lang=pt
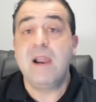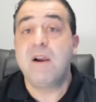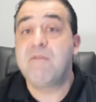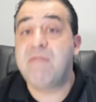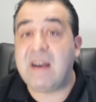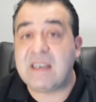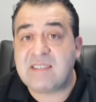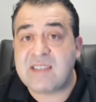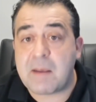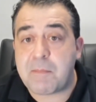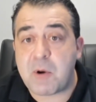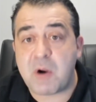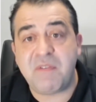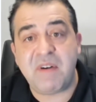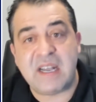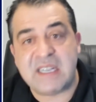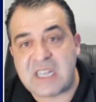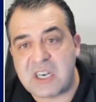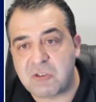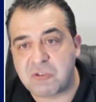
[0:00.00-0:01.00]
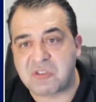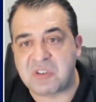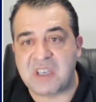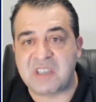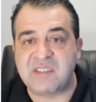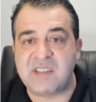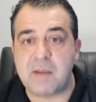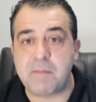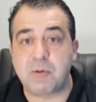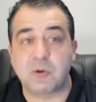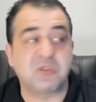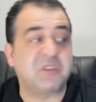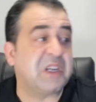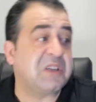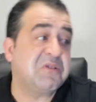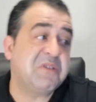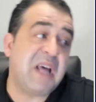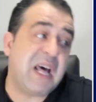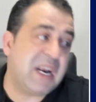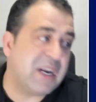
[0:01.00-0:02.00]
Vai ser aprovada? Não sei.
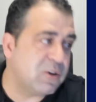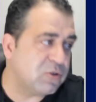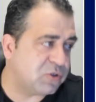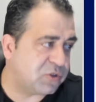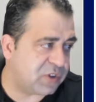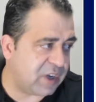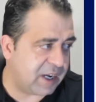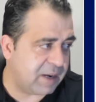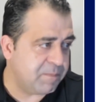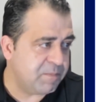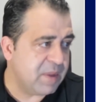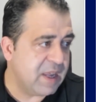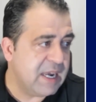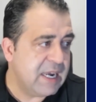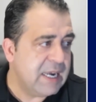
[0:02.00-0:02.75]
100% dela? Não sei.